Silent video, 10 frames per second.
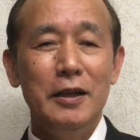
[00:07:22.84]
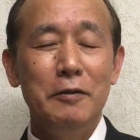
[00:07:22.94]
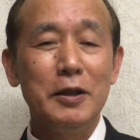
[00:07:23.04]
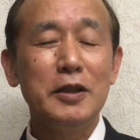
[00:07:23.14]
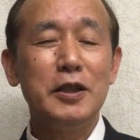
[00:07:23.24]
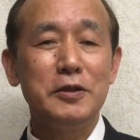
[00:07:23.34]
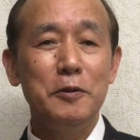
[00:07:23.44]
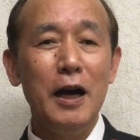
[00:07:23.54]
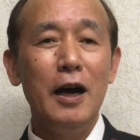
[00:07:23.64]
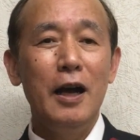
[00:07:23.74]
私たち
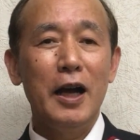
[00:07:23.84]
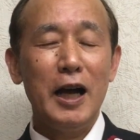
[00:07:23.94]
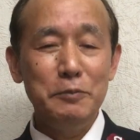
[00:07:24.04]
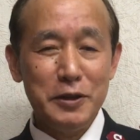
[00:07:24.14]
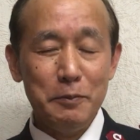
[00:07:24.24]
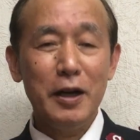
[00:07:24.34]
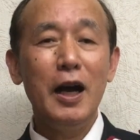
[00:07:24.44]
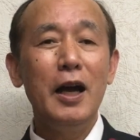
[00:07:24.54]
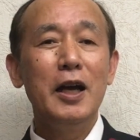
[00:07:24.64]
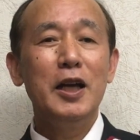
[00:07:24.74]
は神様
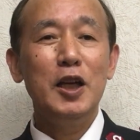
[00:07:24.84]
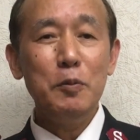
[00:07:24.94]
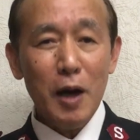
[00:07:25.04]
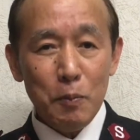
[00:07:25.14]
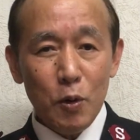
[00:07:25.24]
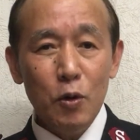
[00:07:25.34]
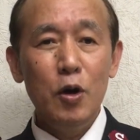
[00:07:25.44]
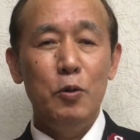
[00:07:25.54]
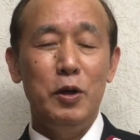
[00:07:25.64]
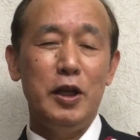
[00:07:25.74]
が今も
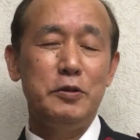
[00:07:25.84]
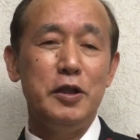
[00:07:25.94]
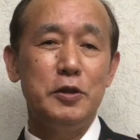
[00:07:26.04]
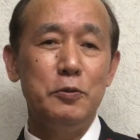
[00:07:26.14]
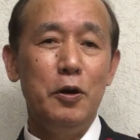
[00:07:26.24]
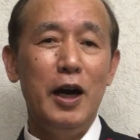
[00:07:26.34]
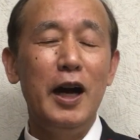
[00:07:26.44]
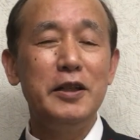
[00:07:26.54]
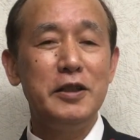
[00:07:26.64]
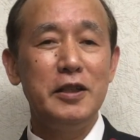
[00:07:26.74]
私たちを
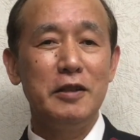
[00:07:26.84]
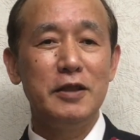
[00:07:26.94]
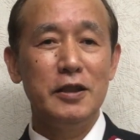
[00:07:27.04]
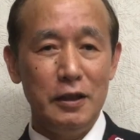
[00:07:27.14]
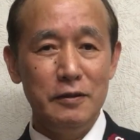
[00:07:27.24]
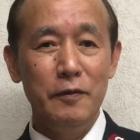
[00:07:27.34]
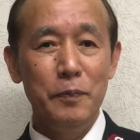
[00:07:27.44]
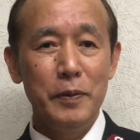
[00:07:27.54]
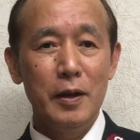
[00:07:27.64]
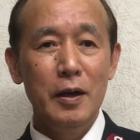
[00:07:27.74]
愛していてくださる
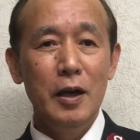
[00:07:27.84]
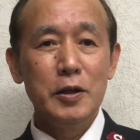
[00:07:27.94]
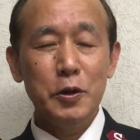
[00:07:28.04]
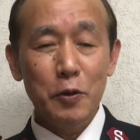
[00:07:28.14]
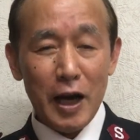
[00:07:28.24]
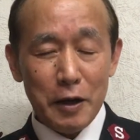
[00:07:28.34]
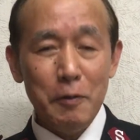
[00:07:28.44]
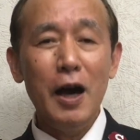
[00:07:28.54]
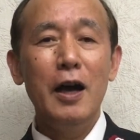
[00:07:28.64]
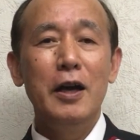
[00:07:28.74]
その愛
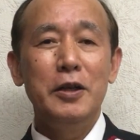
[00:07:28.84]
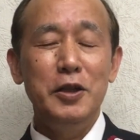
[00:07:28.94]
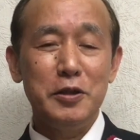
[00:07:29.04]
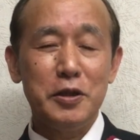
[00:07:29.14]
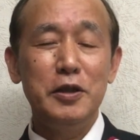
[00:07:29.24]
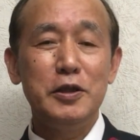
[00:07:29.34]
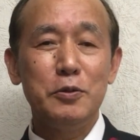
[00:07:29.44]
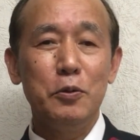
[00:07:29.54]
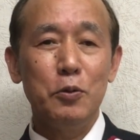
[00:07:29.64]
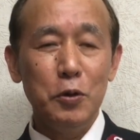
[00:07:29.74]
は
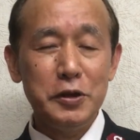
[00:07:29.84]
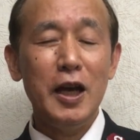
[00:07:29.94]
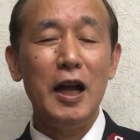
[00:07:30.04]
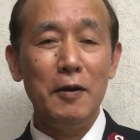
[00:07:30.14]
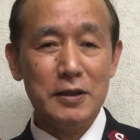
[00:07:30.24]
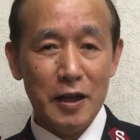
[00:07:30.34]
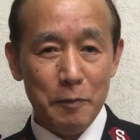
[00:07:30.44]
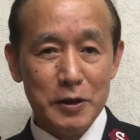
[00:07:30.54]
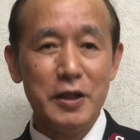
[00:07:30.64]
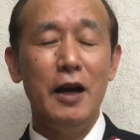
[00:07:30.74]
イエス・キリストを通して表され
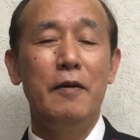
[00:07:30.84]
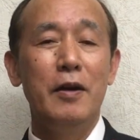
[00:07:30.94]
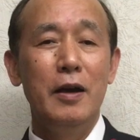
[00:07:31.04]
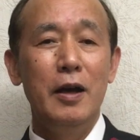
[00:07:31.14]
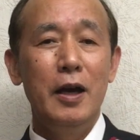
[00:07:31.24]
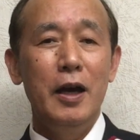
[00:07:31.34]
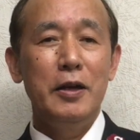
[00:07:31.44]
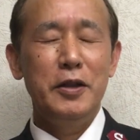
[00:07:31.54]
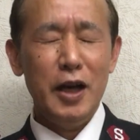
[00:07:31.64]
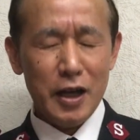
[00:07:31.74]
ました
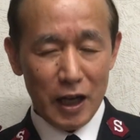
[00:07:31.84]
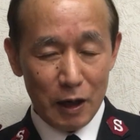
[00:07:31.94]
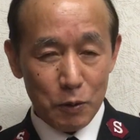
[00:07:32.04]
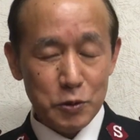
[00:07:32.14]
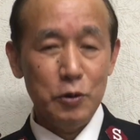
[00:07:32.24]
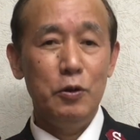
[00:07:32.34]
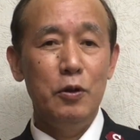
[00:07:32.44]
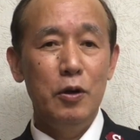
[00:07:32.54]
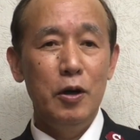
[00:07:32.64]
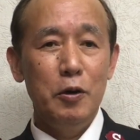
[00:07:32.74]
だからこそ
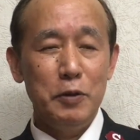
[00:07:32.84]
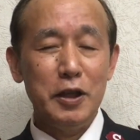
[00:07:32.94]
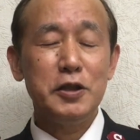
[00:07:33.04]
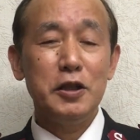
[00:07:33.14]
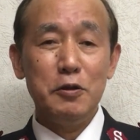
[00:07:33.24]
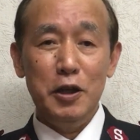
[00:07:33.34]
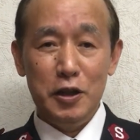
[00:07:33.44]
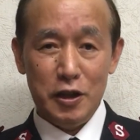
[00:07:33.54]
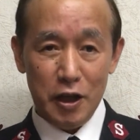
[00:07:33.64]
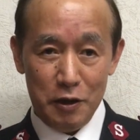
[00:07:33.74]
私たちは生
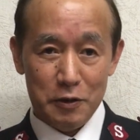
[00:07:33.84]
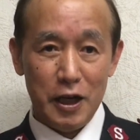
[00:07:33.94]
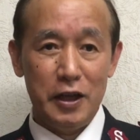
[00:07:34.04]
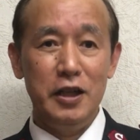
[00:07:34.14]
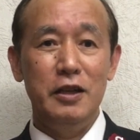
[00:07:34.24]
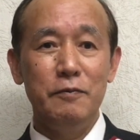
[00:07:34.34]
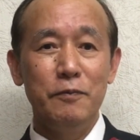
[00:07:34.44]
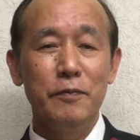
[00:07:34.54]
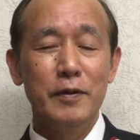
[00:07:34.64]
きている限り